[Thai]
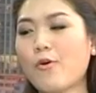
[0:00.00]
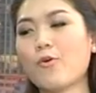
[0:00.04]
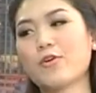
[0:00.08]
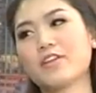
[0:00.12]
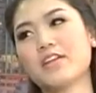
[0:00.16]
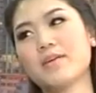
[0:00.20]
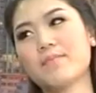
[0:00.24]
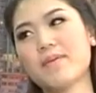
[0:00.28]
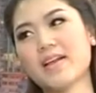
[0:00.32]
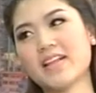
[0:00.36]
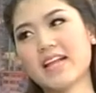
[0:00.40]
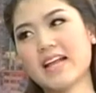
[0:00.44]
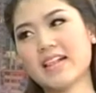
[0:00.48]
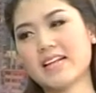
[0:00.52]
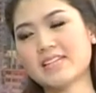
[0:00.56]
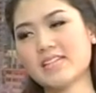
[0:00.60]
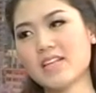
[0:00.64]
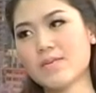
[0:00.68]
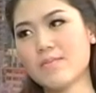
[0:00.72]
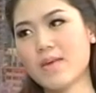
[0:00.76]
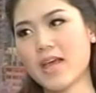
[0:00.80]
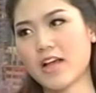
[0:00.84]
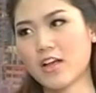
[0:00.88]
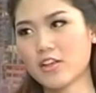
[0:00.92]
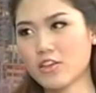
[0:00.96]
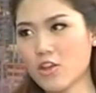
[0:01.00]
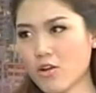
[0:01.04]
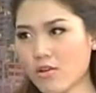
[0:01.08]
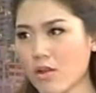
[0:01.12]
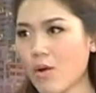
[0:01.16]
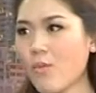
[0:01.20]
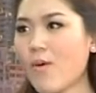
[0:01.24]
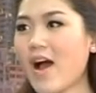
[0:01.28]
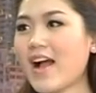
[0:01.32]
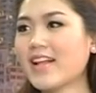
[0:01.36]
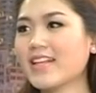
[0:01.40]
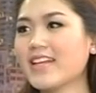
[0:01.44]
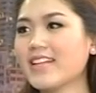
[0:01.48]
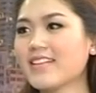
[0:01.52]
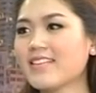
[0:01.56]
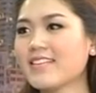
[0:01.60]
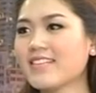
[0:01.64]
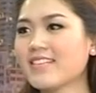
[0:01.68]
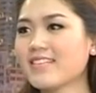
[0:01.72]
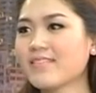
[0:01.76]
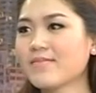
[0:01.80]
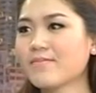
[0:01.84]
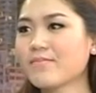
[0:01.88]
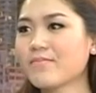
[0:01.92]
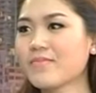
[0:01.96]
คนที่เป็นทารัสซีเมียก็ต้องระวังนิด
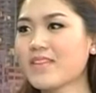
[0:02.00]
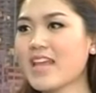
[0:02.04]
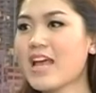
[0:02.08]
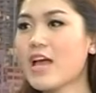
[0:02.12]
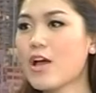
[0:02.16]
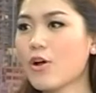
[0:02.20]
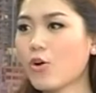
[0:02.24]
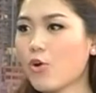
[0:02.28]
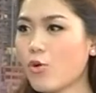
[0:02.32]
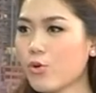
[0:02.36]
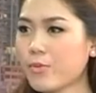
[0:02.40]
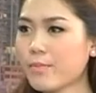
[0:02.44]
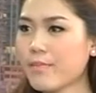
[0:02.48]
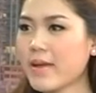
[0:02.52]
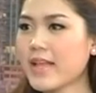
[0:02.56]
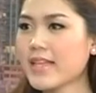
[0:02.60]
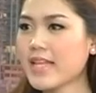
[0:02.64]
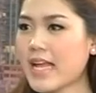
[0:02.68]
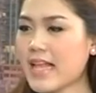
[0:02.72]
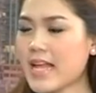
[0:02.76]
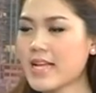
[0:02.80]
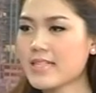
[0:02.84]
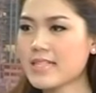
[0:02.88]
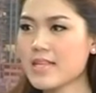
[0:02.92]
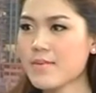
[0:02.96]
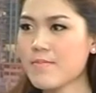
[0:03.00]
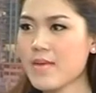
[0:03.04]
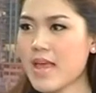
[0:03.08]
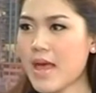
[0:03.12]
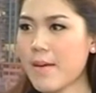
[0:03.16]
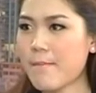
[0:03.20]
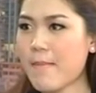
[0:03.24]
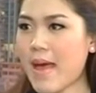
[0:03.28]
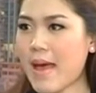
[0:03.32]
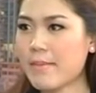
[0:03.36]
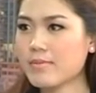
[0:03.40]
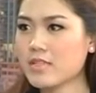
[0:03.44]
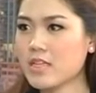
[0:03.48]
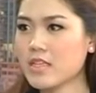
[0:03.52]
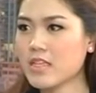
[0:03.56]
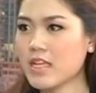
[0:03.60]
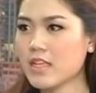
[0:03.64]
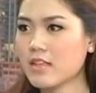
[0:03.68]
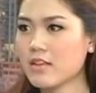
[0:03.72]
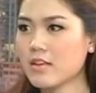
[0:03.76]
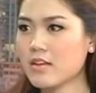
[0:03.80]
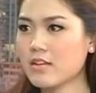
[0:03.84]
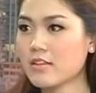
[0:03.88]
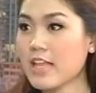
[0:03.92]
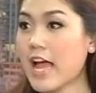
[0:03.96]
นึง คุณเป็นทารัสซีเมียแบบชนิ
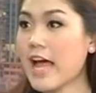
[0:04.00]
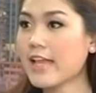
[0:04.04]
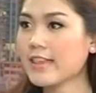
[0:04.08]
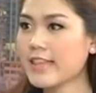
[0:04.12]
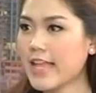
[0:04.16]
ดธาตุ